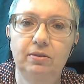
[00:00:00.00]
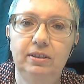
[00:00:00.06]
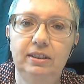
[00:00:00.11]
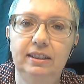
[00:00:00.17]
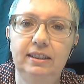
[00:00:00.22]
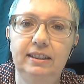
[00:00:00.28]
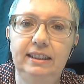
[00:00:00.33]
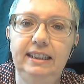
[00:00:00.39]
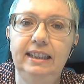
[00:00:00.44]

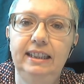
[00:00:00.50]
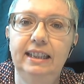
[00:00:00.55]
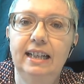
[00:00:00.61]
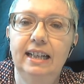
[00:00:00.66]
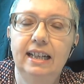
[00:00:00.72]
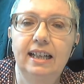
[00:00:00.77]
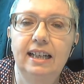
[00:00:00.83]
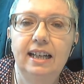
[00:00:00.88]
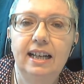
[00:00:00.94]
Und die
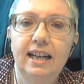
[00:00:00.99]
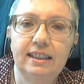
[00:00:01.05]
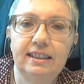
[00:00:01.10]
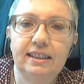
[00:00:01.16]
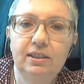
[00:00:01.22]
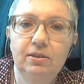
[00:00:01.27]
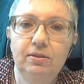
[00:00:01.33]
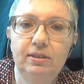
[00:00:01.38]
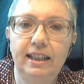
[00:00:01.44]

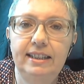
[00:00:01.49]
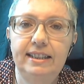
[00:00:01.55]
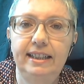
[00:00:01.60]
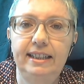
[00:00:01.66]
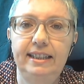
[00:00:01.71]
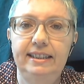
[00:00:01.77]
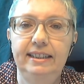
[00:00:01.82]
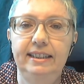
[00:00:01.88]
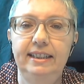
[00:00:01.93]

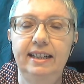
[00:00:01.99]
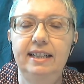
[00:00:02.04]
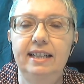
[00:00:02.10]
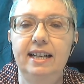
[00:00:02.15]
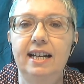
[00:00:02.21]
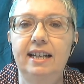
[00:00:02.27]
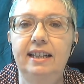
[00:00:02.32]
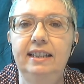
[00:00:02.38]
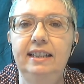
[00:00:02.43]
1860er
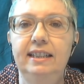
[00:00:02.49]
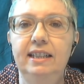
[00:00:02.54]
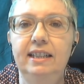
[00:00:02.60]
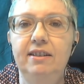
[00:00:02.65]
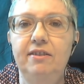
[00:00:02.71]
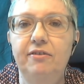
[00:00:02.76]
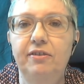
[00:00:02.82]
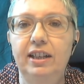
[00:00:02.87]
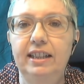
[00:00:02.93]
Jahre
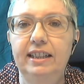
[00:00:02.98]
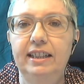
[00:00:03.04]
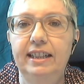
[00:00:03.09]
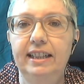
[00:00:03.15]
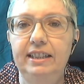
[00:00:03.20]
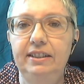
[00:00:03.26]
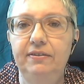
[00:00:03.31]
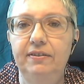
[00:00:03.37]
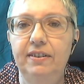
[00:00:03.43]
in
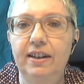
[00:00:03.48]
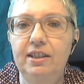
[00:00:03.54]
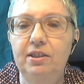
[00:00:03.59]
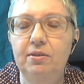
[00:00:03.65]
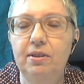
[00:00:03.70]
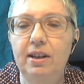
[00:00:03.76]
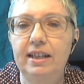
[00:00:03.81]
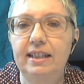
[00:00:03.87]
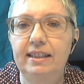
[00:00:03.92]
Frankreich waren
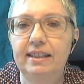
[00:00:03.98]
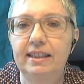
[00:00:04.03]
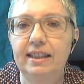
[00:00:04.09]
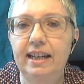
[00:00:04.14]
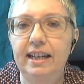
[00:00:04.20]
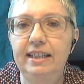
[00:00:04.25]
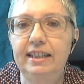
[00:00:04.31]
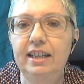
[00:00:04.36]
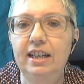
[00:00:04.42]
so eine
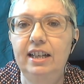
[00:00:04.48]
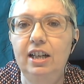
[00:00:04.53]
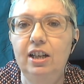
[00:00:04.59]
Zeit.